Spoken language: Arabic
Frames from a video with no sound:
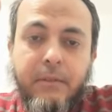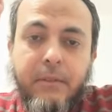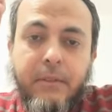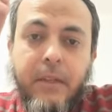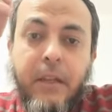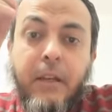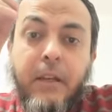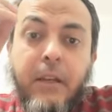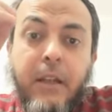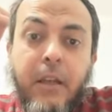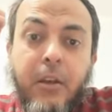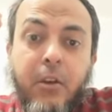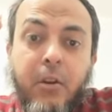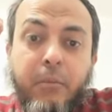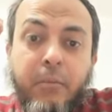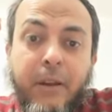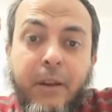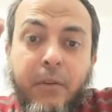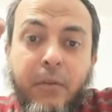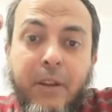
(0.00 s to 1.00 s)
لا
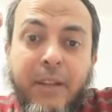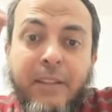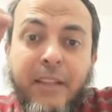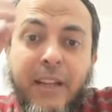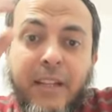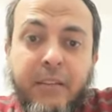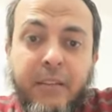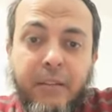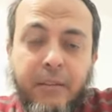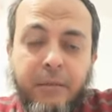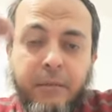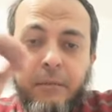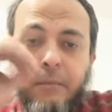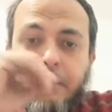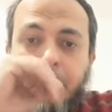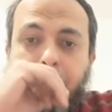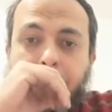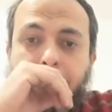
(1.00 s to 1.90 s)
يربى الأولاد على الدين